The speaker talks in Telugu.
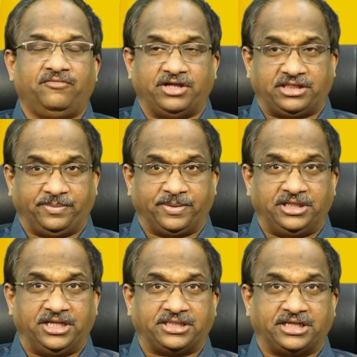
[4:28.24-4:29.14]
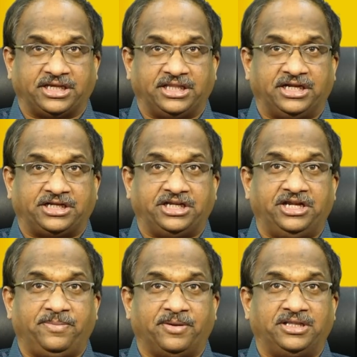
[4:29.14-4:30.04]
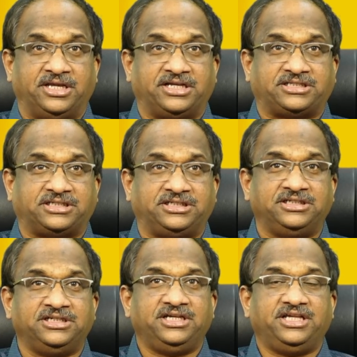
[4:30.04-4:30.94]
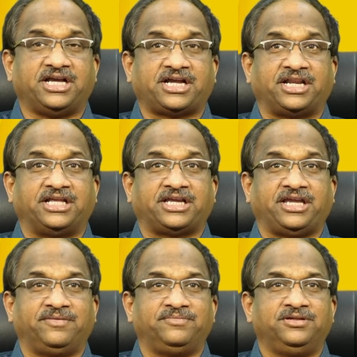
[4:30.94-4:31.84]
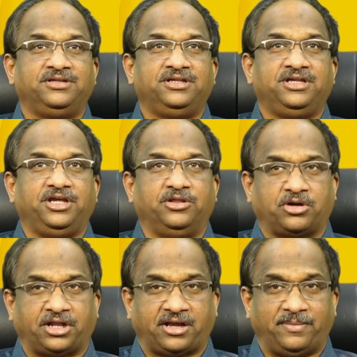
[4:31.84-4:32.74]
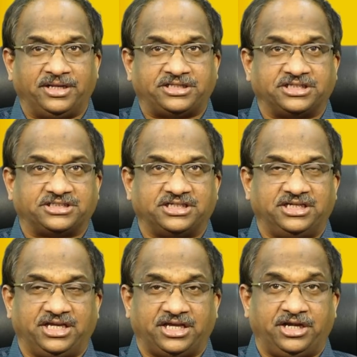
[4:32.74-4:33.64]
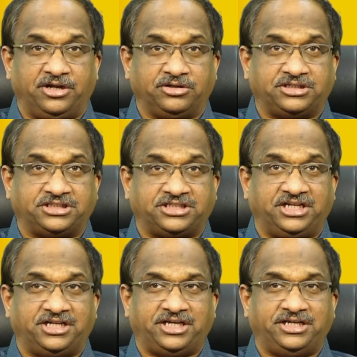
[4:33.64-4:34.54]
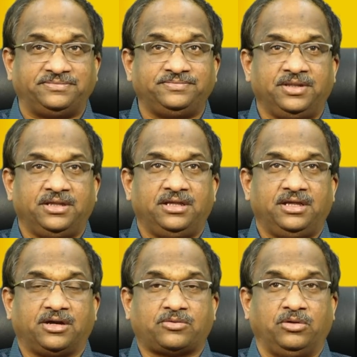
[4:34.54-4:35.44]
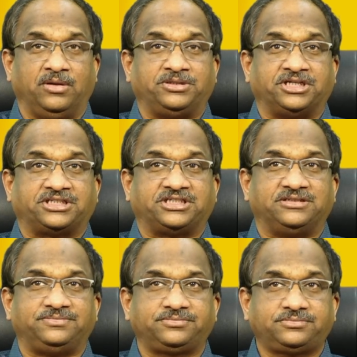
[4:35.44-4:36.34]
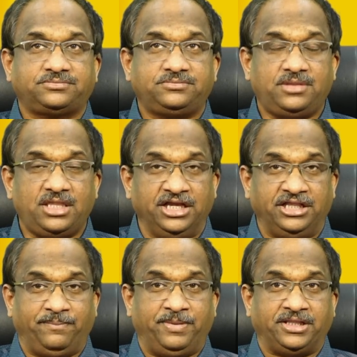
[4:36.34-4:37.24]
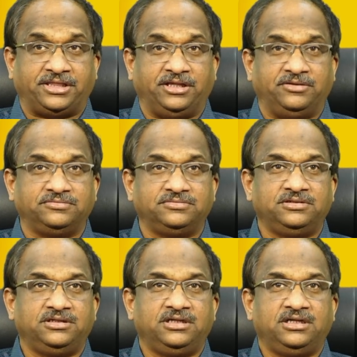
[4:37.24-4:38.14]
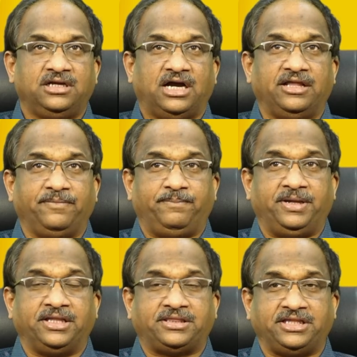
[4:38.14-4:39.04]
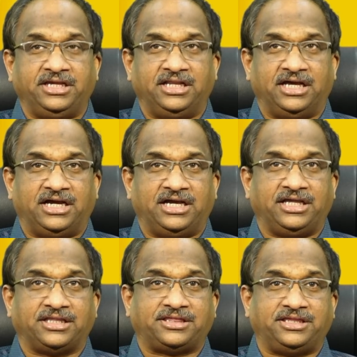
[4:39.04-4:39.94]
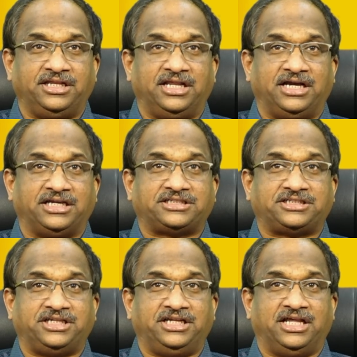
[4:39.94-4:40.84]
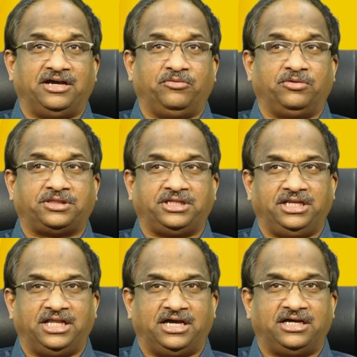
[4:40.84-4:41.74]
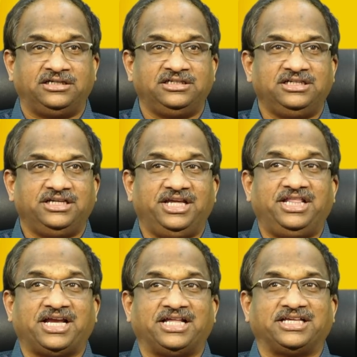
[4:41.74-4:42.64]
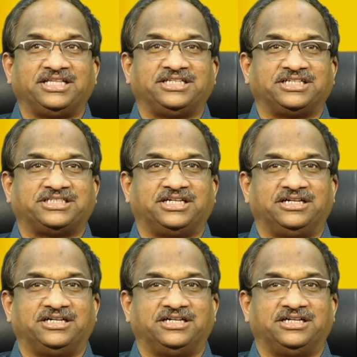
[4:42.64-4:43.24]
వైసీపీ వాళ్ళు చేశారు కదా టీడీపీ వాళ్ళు చేయొచ్చని ఇదొక్క రాజకీయం ఇదొక రకమైన చర్చ ఇక రెండవ చర్చ ఏంటి కులం చర్చ ఇది బీసీలు అది బీసీలా ఎస్సీలా ఎస్టీలా ఓసీలా ఇది కాదు కదా చర్చ